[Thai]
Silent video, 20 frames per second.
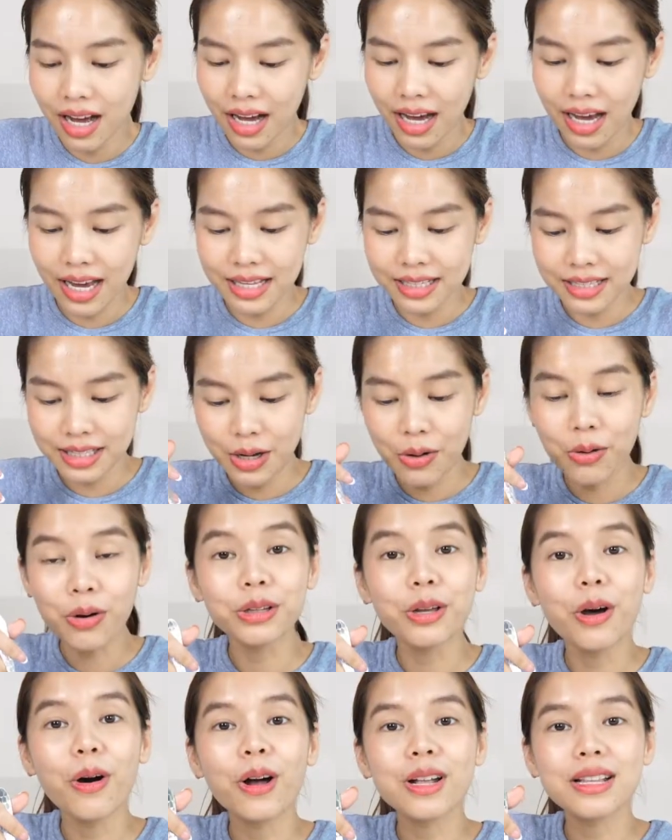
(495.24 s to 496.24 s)
ไข่เจียวก็
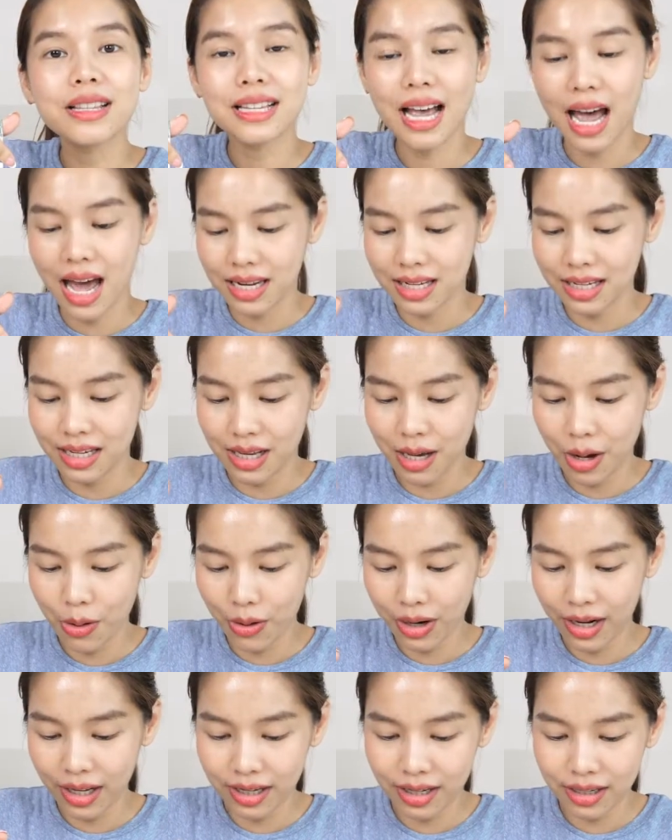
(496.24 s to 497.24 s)
ทอดจานเดียว
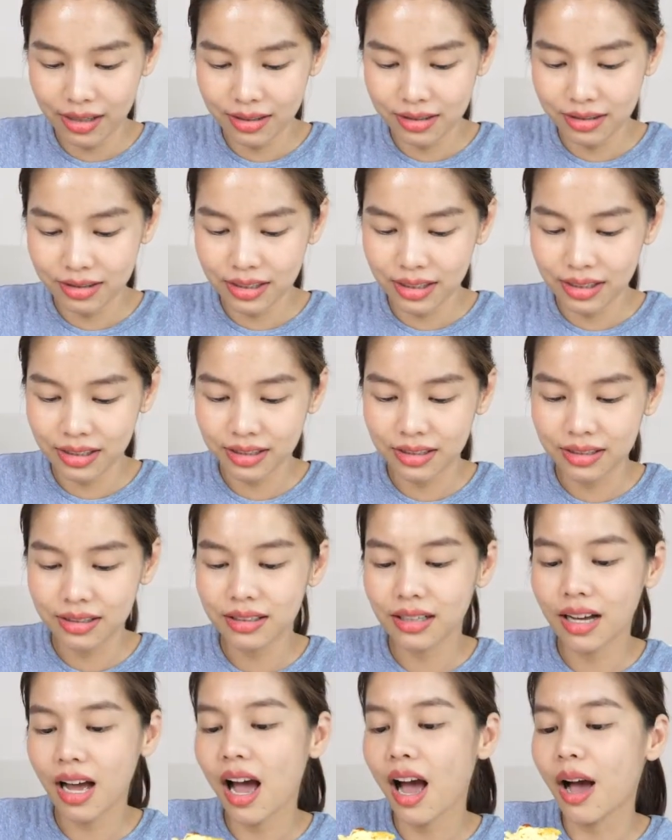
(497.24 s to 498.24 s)
อะไรเอ่ย
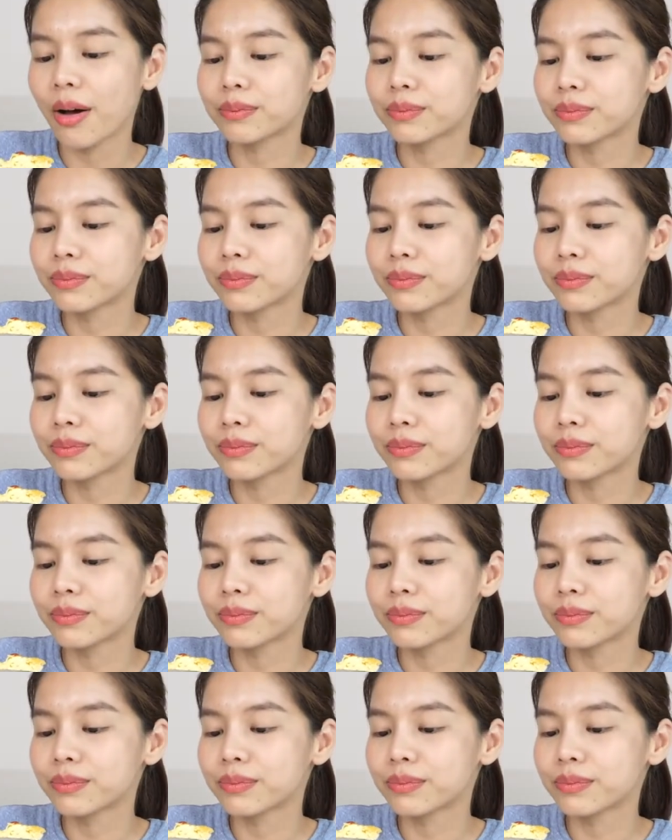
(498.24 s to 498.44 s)
อ่ะ